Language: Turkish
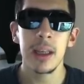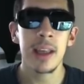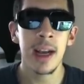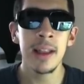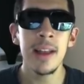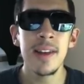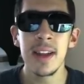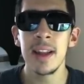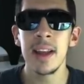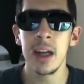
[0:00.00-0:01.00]
Kendi
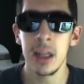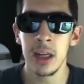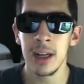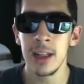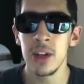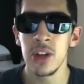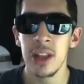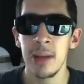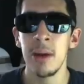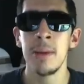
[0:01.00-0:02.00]
listelediği kartlar arkadaşlar
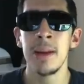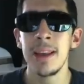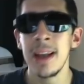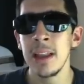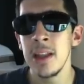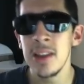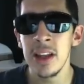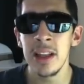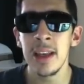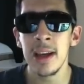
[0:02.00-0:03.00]
tamamen kendi
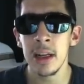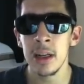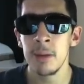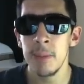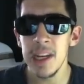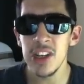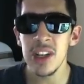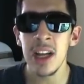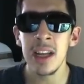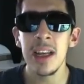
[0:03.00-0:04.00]
listelediği kartlar. 5
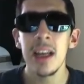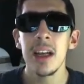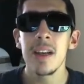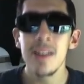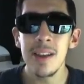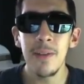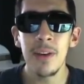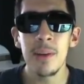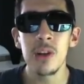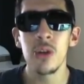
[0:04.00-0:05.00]
tane sıfır
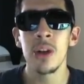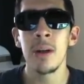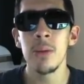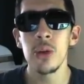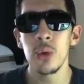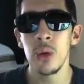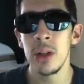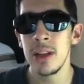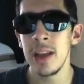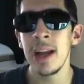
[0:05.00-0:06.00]
maç oynanmış
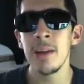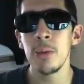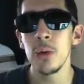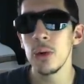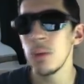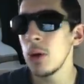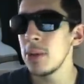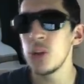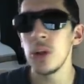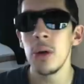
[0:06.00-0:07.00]
Gullit. Yani bu böyle
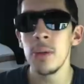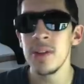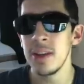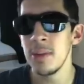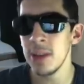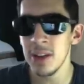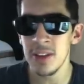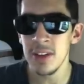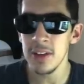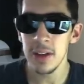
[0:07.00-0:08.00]
bir şey olmaz
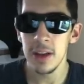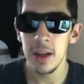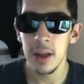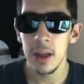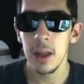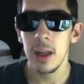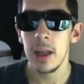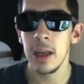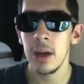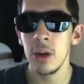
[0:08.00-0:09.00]
imkansız.
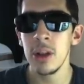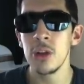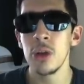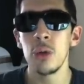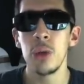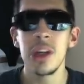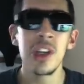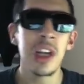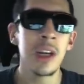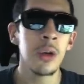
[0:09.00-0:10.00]
Ee, ondan sonra
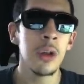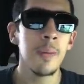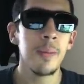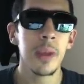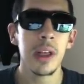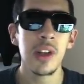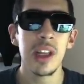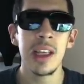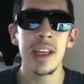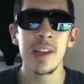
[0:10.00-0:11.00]
geçen gün işte
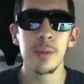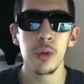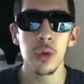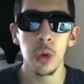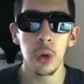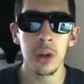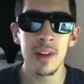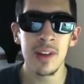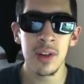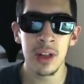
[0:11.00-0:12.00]
EA Sports'un kodları
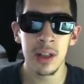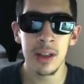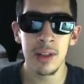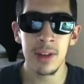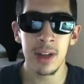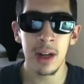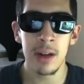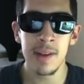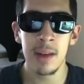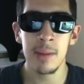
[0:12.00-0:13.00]
sızdırıldı Twitter'a.
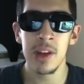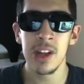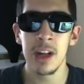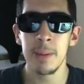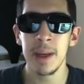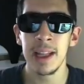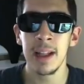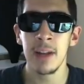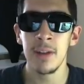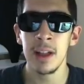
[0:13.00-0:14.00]
SBC'ler,
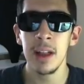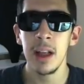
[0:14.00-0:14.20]
paketler falan.